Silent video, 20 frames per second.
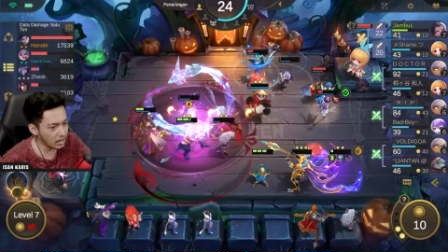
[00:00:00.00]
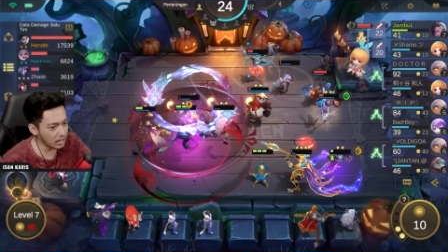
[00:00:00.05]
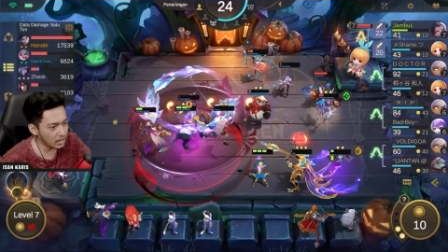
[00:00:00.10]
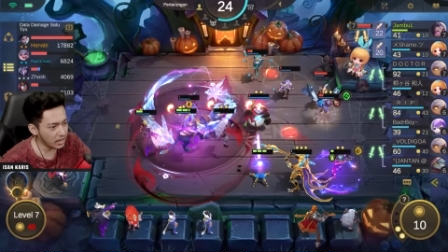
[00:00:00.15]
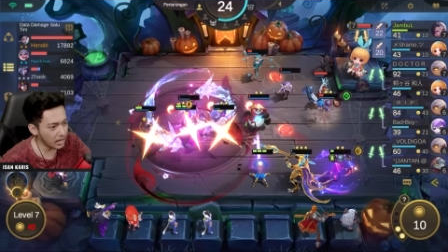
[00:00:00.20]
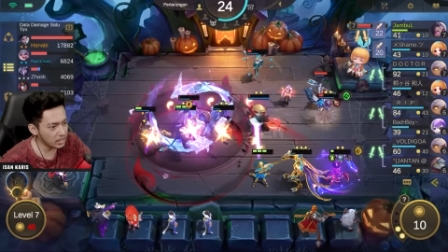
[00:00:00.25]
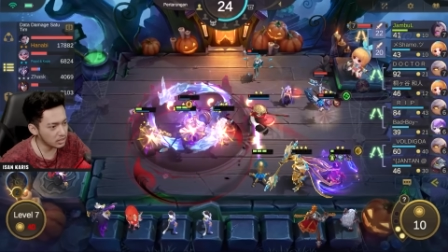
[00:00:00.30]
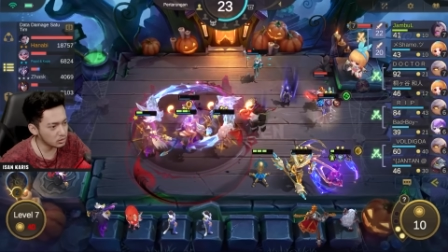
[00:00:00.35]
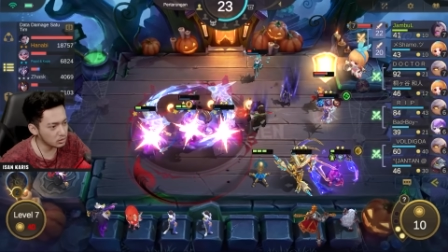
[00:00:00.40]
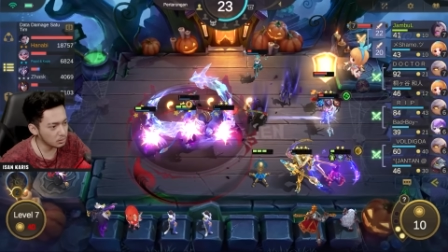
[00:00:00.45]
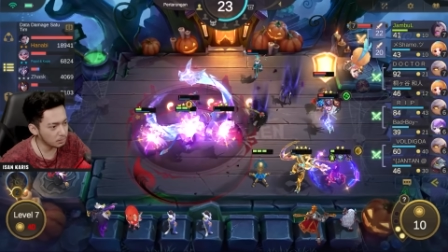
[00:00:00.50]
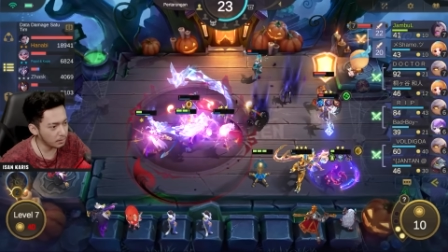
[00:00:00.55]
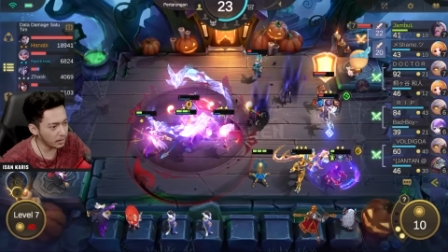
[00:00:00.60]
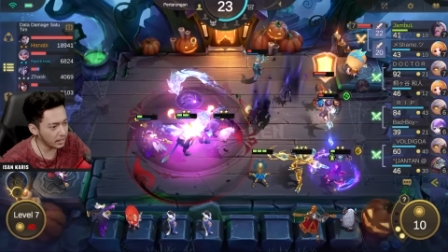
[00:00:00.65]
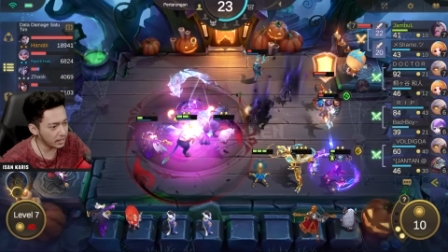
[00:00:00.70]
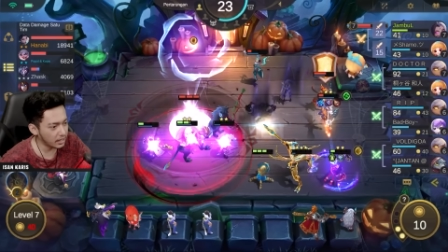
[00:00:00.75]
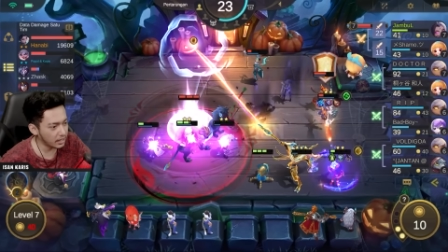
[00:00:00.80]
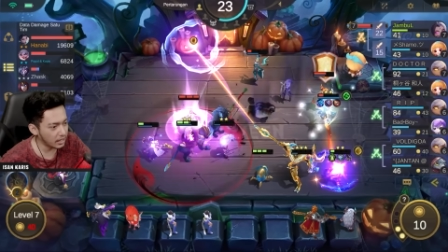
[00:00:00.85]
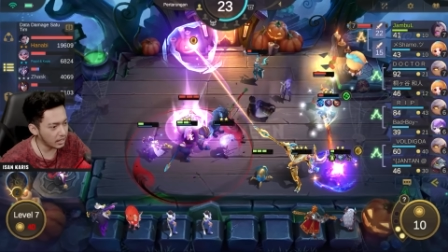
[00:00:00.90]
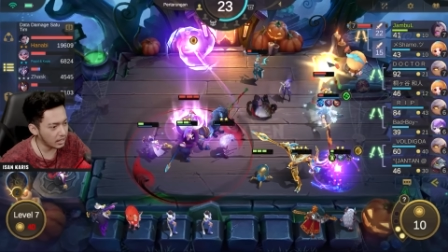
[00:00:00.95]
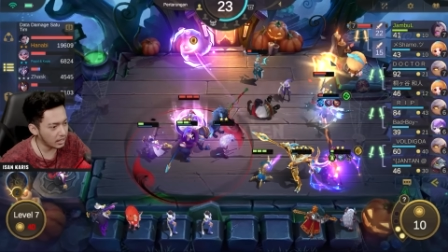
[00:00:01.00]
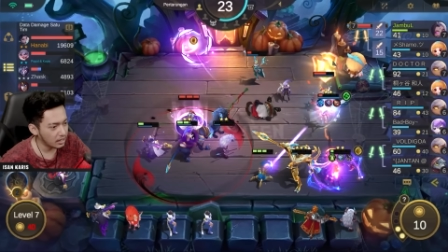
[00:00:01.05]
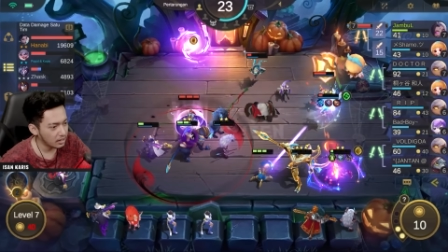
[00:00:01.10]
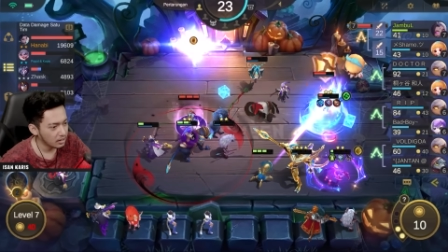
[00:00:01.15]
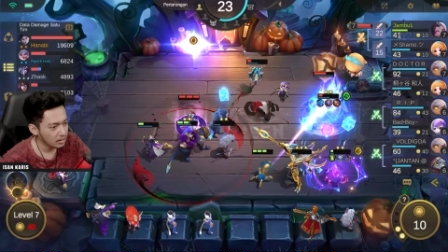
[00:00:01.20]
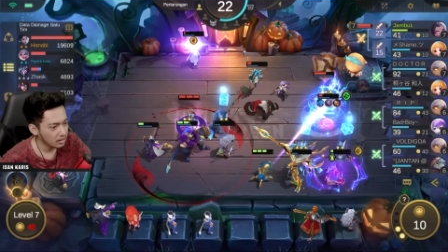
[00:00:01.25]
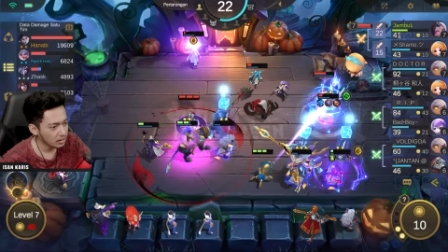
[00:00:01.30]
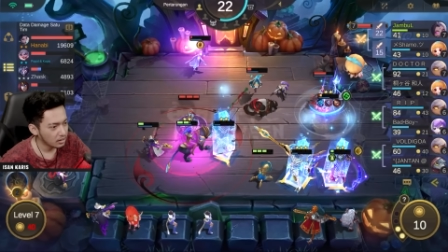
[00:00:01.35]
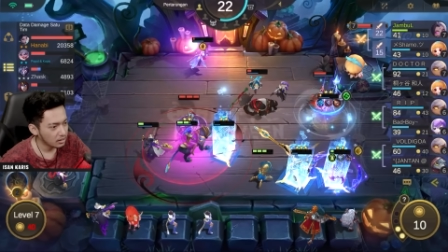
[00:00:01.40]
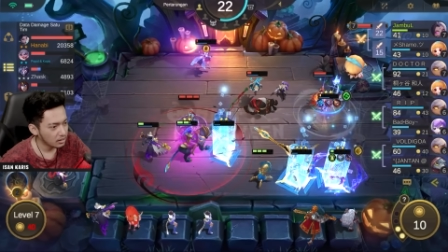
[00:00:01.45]
guys sumpah ya
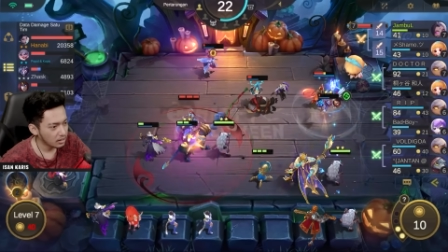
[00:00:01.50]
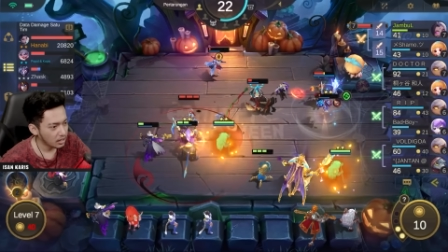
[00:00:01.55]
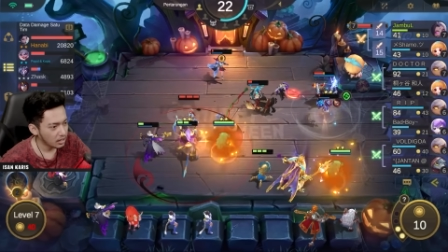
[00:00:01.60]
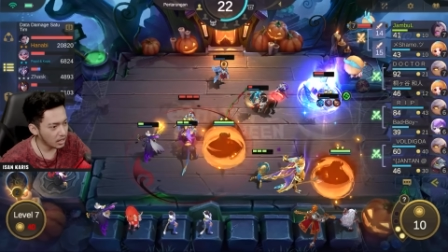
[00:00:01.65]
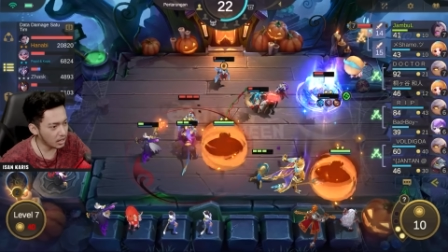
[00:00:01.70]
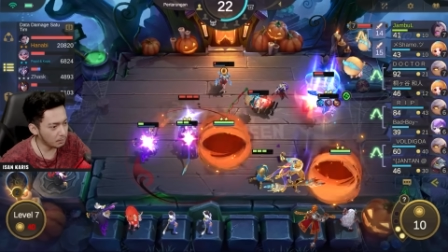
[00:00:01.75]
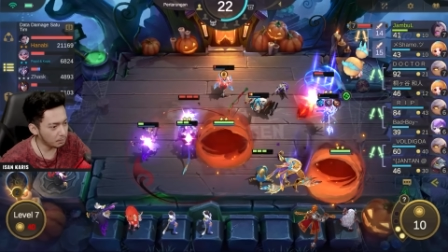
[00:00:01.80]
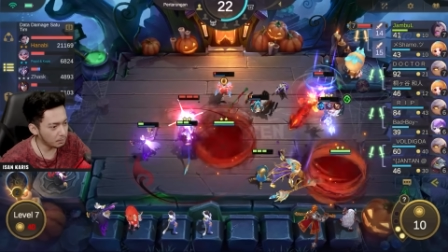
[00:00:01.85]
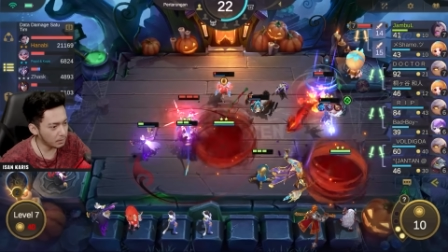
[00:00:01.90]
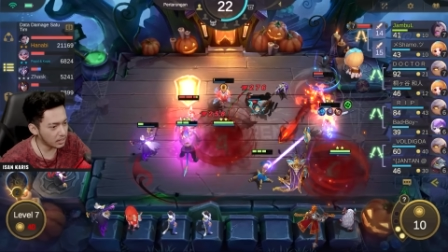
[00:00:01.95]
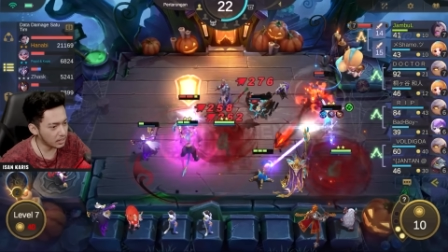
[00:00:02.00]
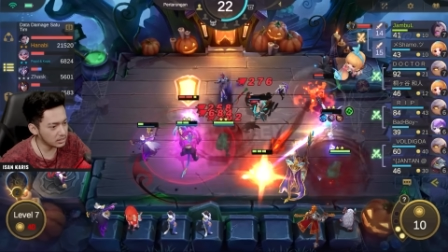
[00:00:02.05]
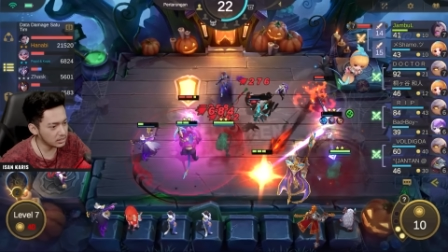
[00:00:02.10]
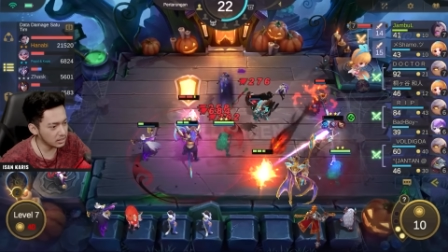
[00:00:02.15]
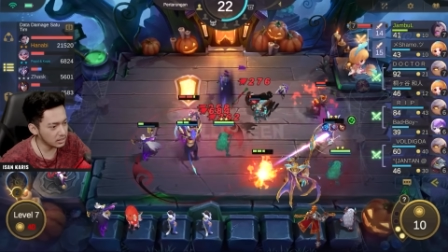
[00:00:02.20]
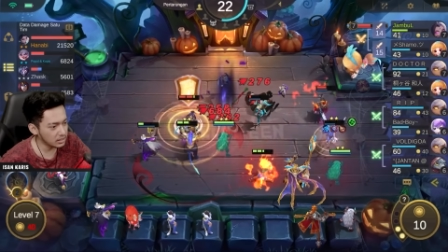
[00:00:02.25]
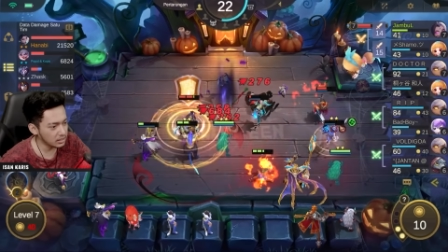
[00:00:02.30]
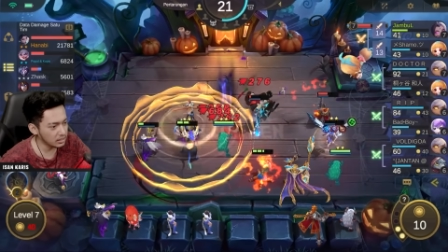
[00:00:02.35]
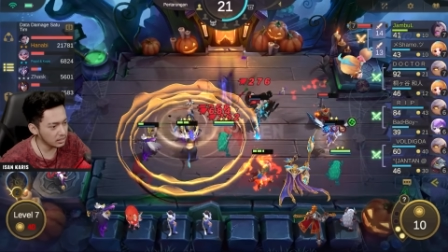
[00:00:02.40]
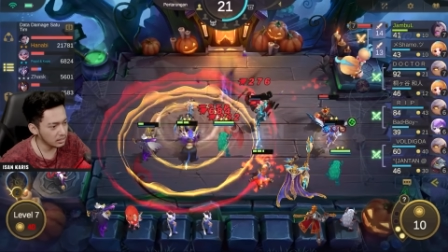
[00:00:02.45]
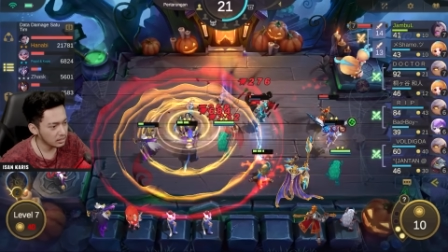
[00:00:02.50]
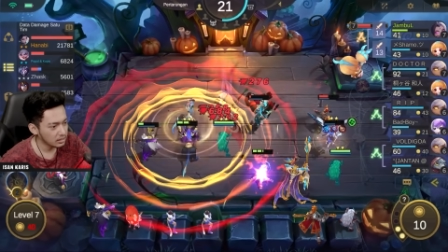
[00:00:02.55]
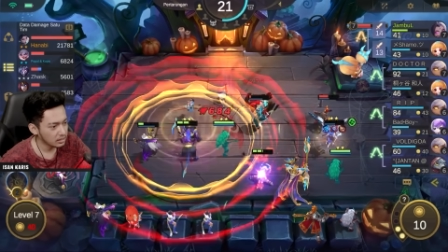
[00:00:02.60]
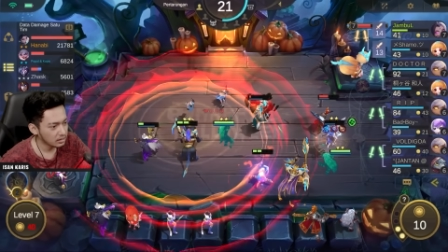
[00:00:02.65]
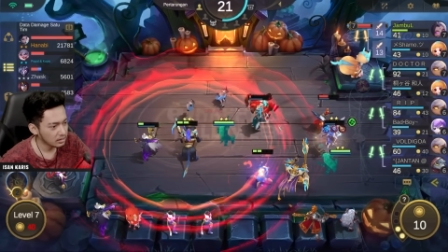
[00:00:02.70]
Apa sih ini